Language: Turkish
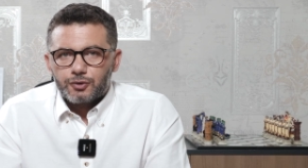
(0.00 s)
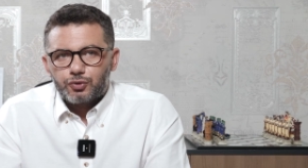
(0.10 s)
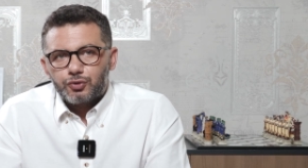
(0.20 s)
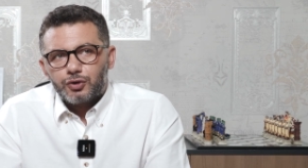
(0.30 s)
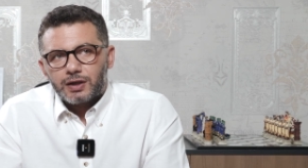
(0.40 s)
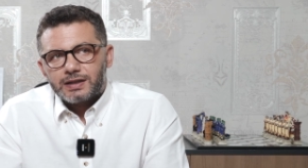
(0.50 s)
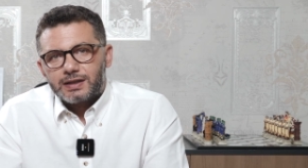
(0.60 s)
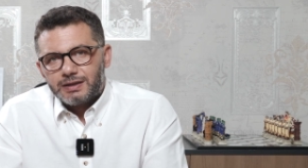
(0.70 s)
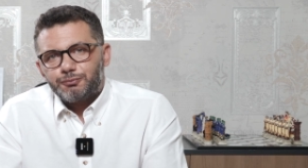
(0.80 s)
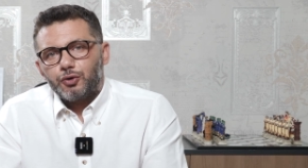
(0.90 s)
Çünkü hani
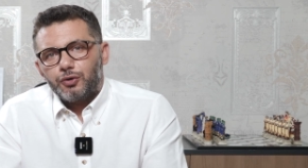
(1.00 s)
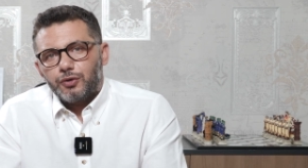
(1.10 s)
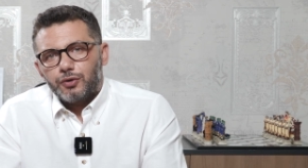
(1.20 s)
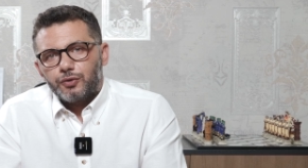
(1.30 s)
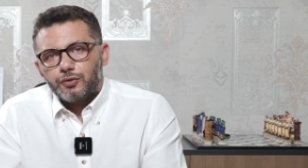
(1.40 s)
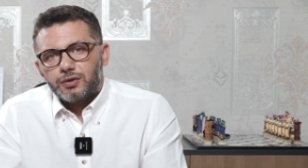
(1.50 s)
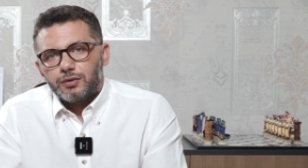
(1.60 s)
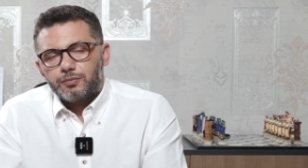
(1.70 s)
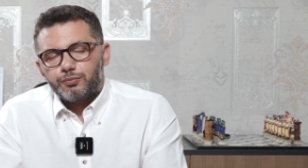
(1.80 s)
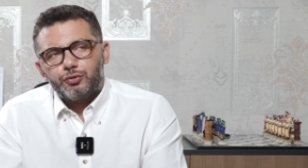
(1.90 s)
kripto
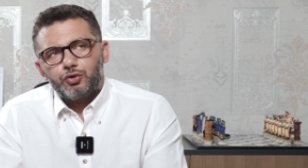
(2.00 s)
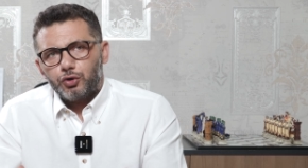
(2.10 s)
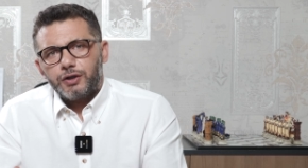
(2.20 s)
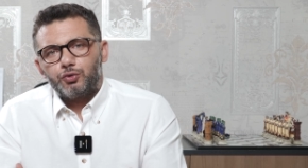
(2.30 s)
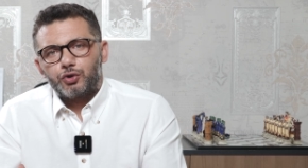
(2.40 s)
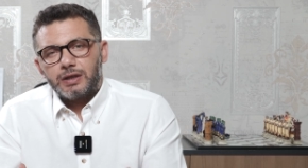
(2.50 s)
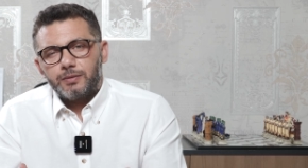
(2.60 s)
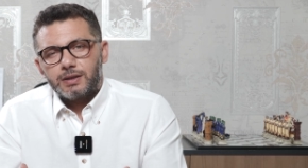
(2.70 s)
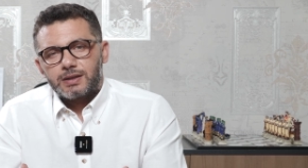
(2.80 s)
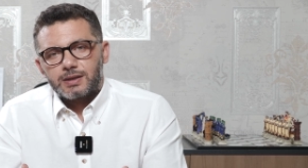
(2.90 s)
bunu şöyle
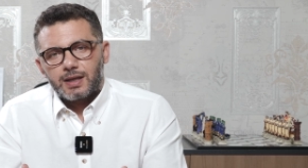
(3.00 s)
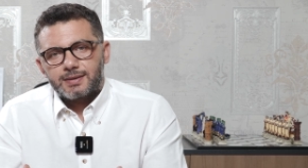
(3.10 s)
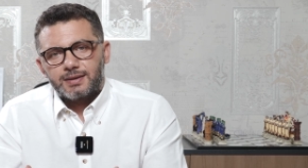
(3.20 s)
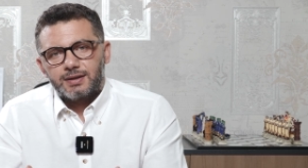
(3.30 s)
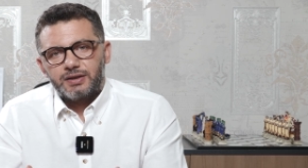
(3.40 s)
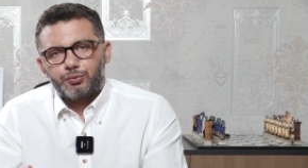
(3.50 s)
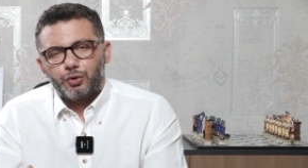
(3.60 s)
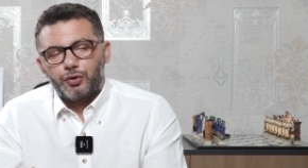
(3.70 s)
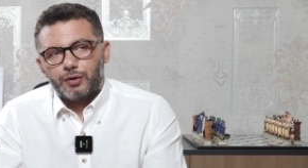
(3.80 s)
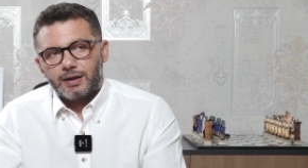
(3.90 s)
düşünebilirsiniz aslında
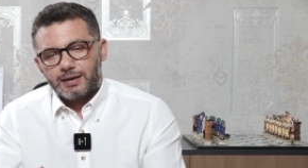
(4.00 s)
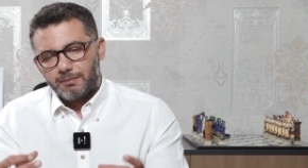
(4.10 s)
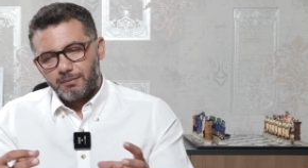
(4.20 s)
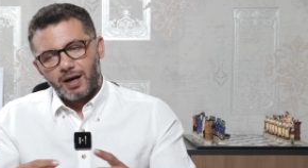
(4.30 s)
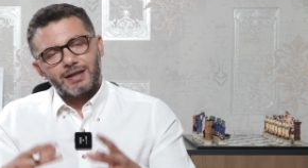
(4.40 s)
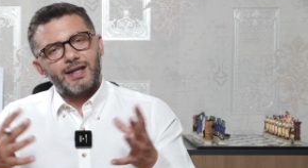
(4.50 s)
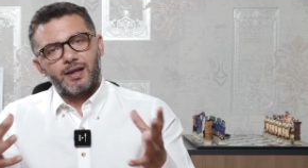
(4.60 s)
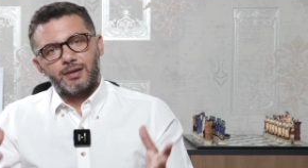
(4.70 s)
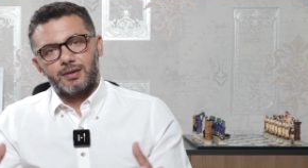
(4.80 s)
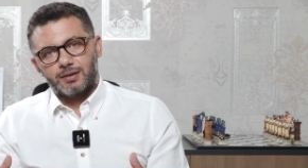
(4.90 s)
kriptoyu.
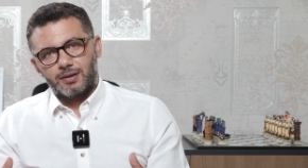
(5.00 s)
Maden.